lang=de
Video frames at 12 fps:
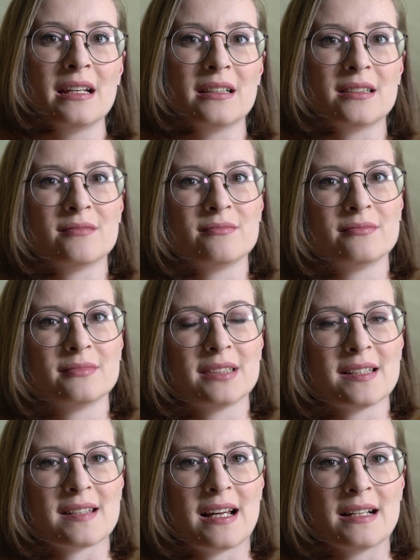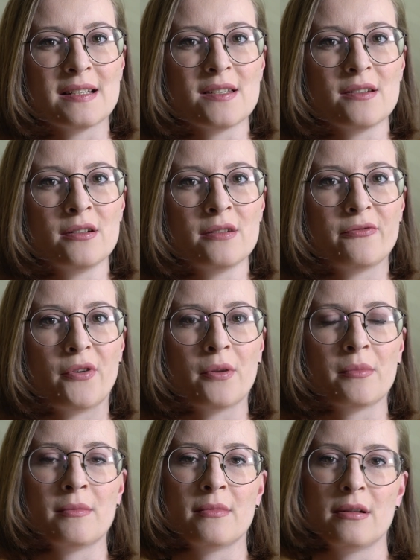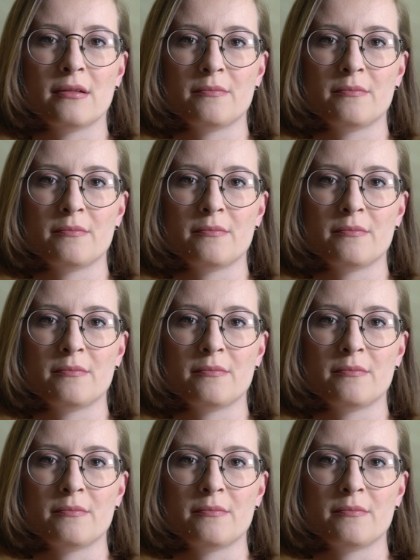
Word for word: ähm, das Ganze vom,